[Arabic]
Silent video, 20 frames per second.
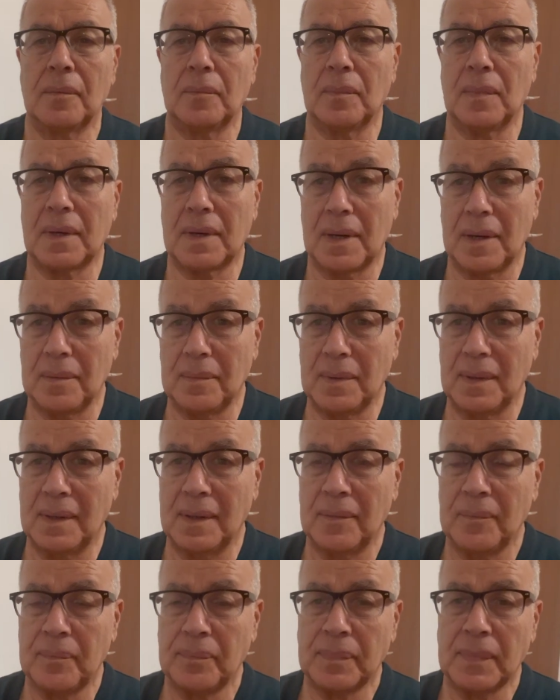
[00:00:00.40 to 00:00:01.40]

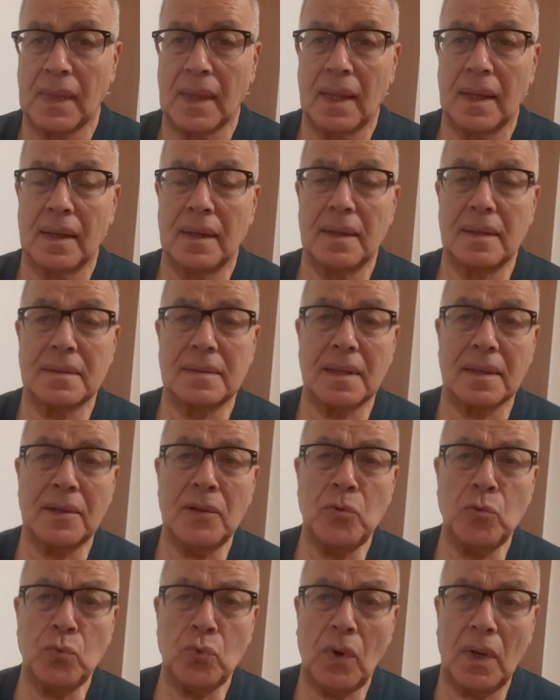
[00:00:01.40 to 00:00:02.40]
مرحبا إذا
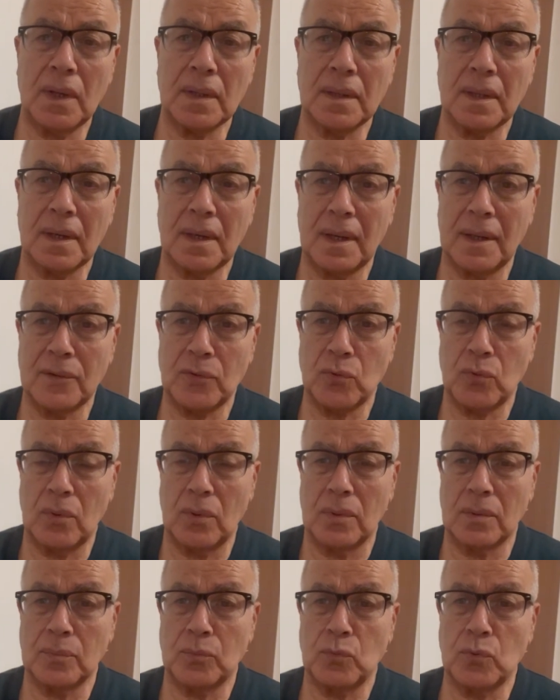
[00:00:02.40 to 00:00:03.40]
كنتوا
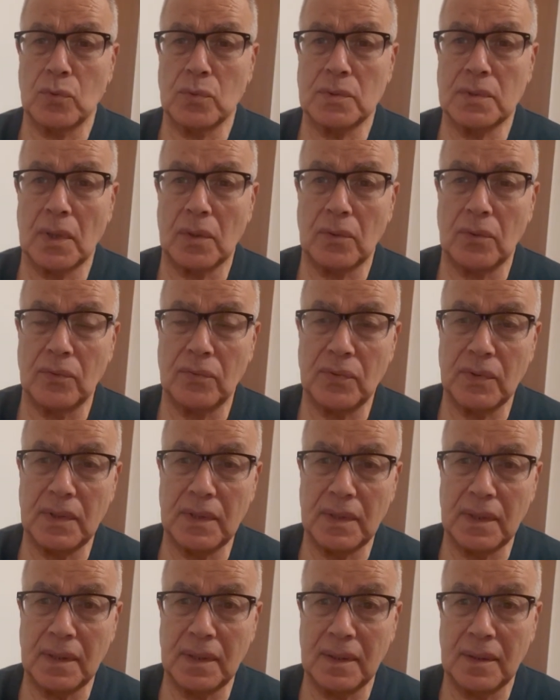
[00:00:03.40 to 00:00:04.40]
حضراتكم توثقوا
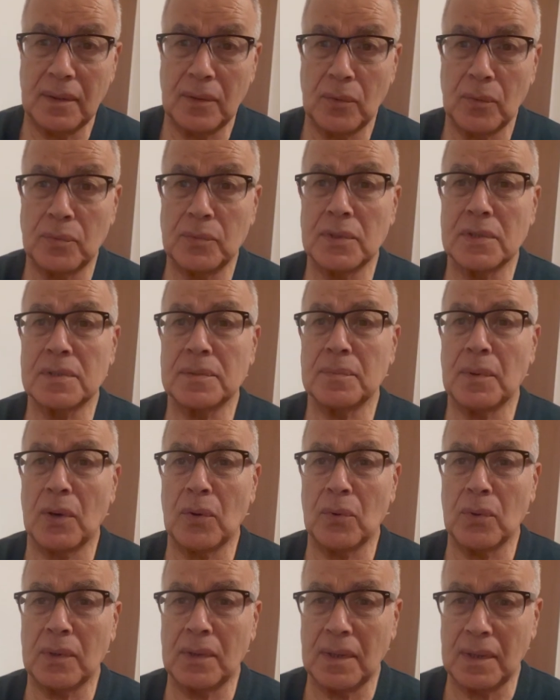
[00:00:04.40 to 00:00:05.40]
فيني
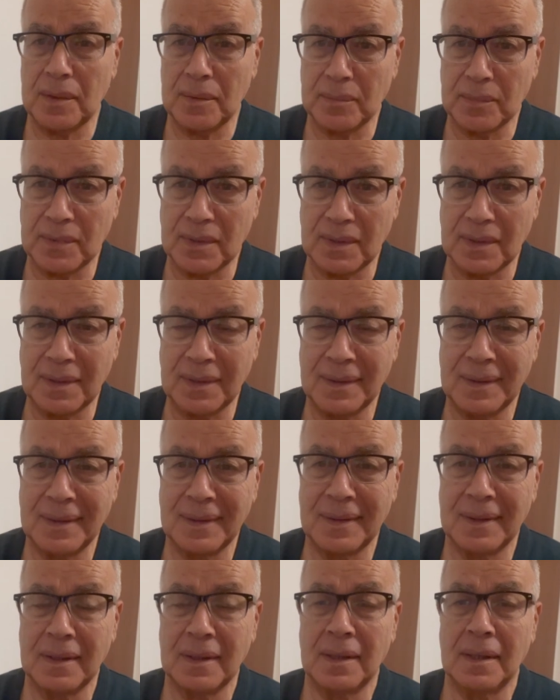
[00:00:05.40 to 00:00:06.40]
وبتسمعوا كلمتي
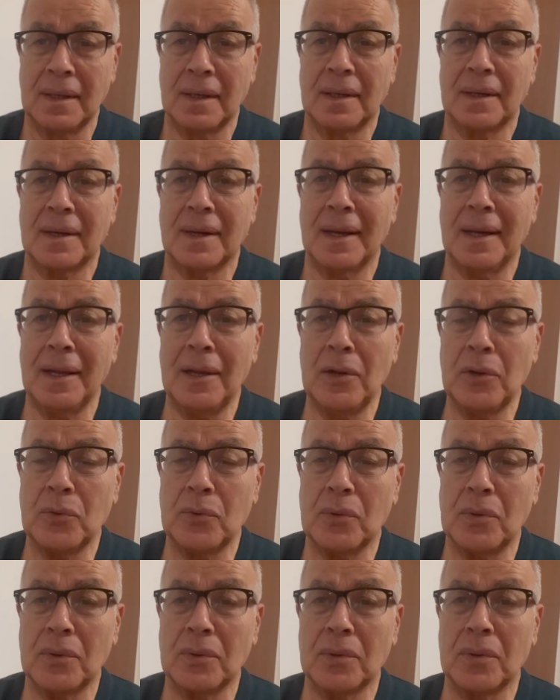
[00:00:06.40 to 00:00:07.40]
رح
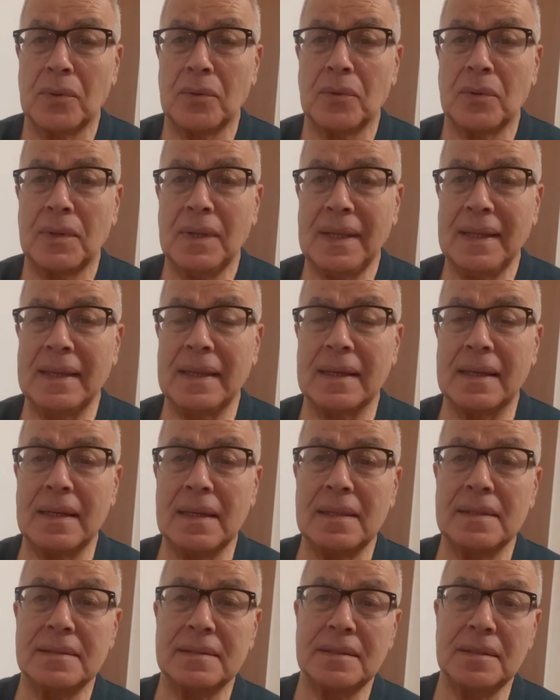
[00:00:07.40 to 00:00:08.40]
قلكن إنه نحن
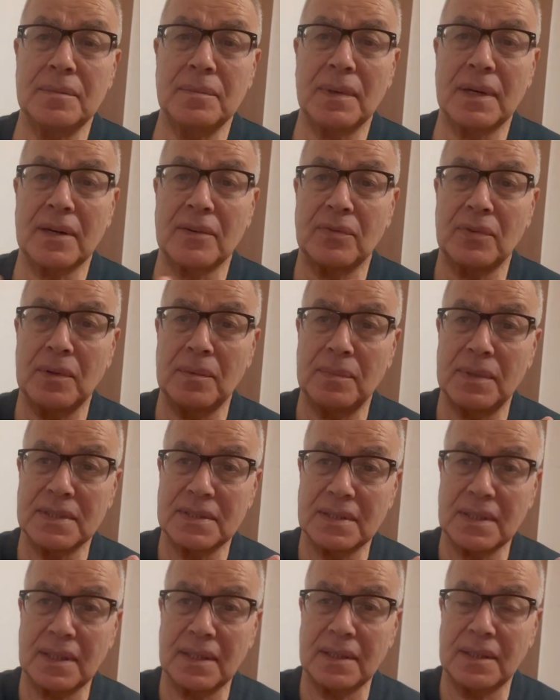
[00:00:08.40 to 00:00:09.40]
كل شي مر في
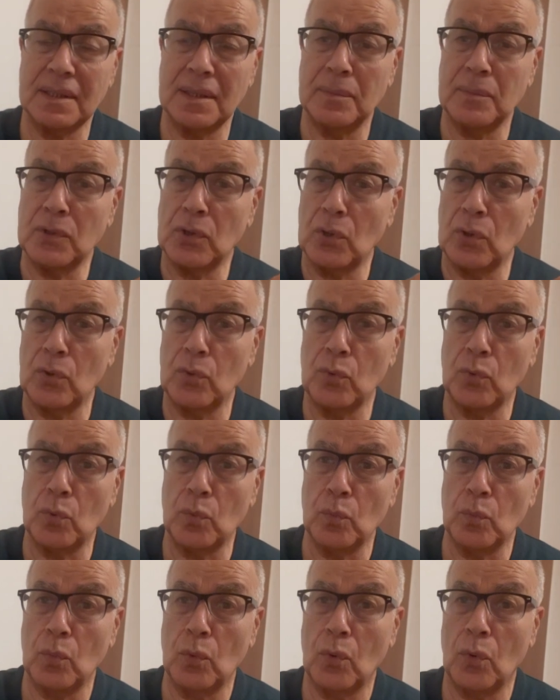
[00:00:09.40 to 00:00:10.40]
البشرية من
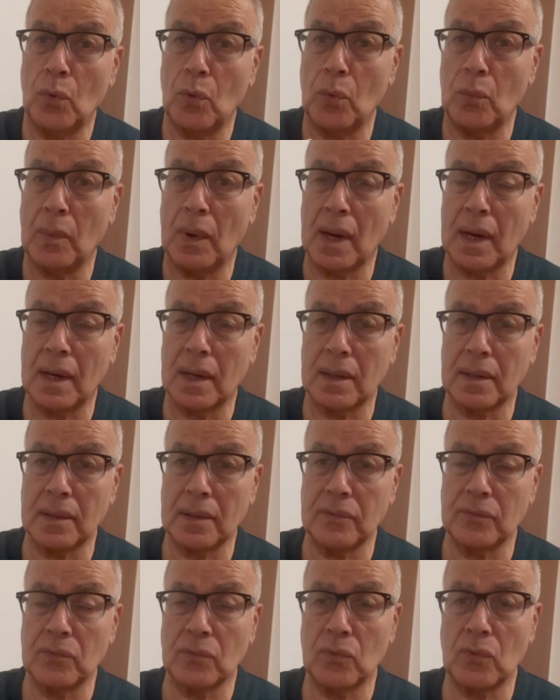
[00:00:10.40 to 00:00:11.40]
علوم
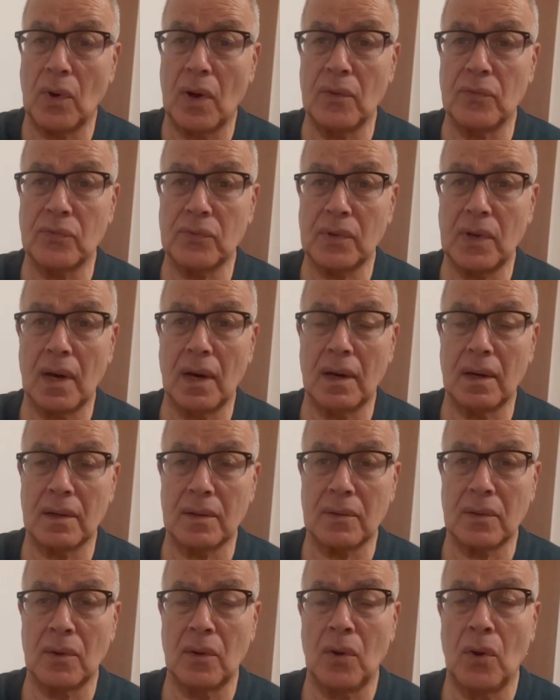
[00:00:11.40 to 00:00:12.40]
ومعارف وأفكار